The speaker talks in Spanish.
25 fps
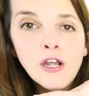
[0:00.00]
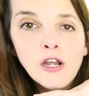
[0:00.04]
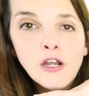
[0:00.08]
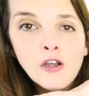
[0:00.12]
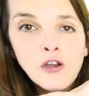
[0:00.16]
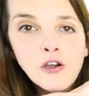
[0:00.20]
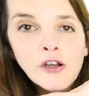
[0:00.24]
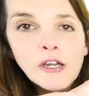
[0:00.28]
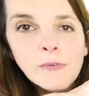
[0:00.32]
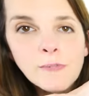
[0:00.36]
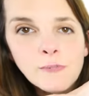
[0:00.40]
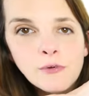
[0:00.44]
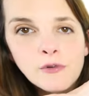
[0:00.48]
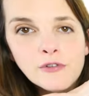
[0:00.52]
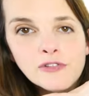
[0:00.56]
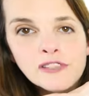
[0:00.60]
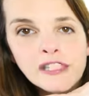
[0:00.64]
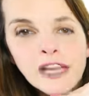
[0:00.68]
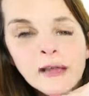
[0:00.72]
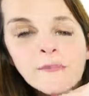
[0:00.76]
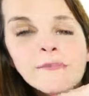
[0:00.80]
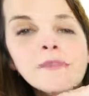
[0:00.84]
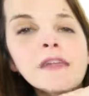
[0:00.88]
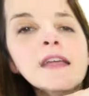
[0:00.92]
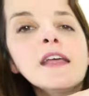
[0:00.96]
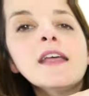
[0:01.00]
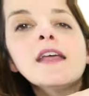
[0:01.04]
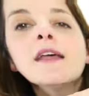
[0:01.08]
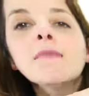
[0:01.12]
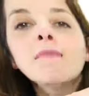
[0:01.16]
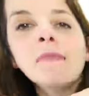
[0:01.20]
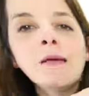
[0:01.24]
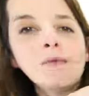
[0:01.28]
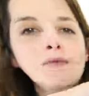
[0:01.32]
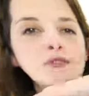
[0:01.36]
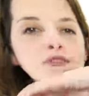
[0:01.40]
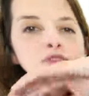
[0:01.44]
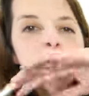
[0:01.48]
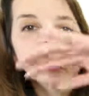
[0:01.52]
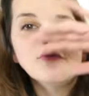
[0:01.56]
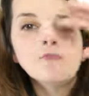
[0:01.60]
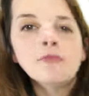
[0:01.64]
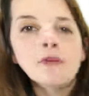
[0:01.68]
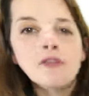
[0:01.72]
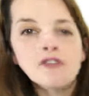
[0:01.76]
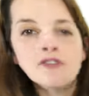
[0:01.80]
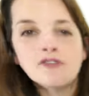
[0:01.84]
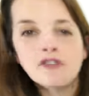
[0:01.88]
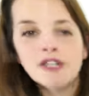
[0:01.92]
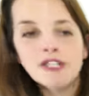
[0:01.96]
lo expulsa. Vamos, un
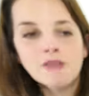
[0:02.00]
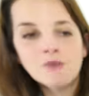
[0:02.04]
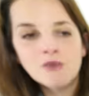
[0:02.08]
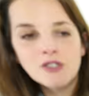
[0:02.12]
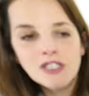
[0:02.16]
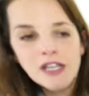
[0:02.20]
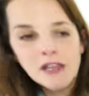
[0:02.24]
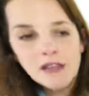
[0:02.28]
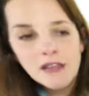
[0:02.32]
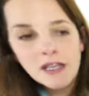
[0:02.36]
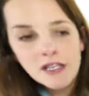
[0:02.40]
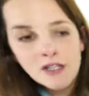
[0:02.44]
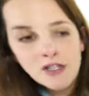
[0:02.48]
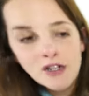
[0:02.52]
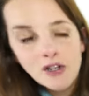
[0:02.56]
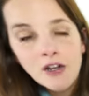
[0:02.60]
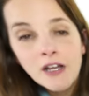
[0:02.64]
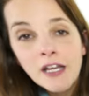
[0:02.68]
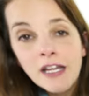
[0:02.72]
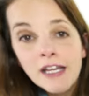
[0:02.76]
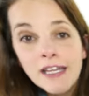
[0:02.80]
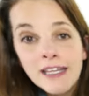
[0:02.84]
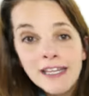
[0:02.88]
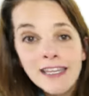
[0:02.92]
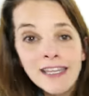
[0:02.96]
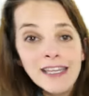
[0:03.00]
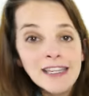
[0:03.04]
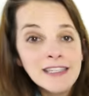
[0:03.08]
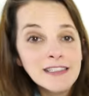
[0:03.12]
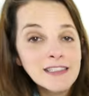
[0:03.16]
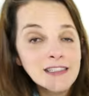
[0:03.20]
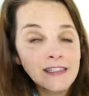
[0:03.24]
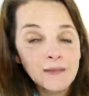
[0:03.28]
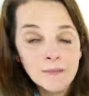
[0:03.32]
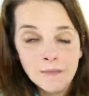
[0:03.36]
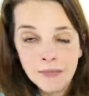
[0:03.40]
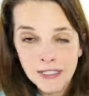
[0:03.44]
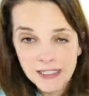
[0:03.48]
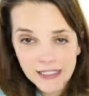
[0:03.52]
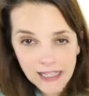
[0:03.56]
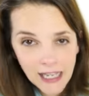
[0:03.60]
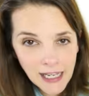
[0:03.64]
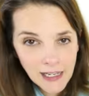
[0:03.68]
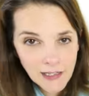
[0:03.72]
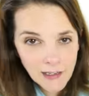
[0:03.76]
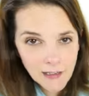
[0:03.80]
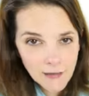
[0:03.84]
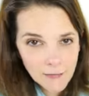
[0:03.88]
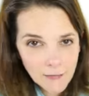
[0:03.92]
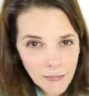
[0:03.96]
proceso que es muy sencillo y que es
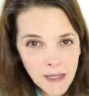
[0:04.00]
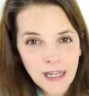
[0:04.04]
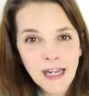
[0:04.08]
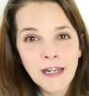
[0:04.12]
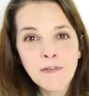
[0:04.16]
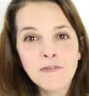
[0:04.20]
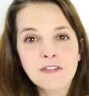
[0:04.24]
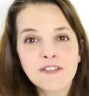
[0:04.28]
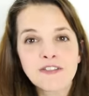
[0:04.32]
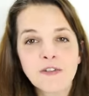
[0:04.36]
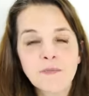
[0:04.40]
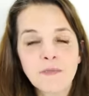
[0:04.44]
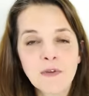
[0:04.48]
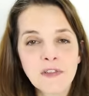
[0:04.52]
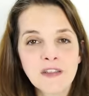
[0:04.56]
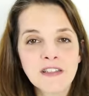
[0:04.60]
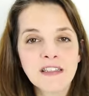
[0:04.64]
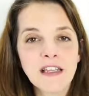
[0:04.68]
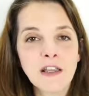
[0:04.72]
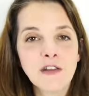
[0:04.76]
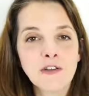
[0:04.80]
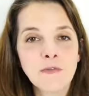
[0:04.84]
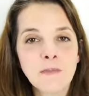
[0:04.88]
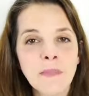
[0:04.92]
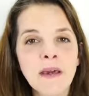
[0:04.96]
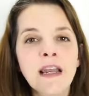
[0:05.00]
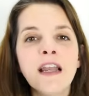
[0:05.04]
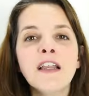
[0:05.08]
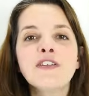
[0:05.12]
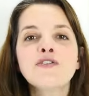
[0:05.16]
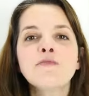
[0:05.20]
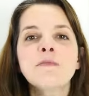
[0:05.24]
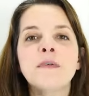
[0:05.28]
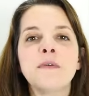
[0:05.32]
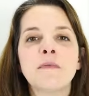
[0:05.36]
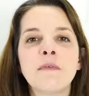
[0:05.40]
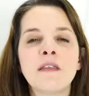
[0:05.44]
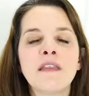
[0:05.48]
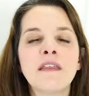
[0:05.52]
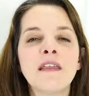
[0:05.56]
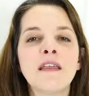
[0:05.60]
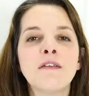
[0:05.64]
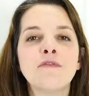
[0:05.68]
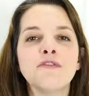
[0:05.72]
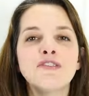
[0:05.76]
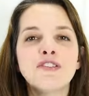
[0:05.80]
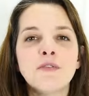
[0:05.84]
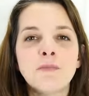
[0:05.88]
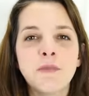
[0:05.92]
vital para nuestro procesador, para la supervivencia de nuestro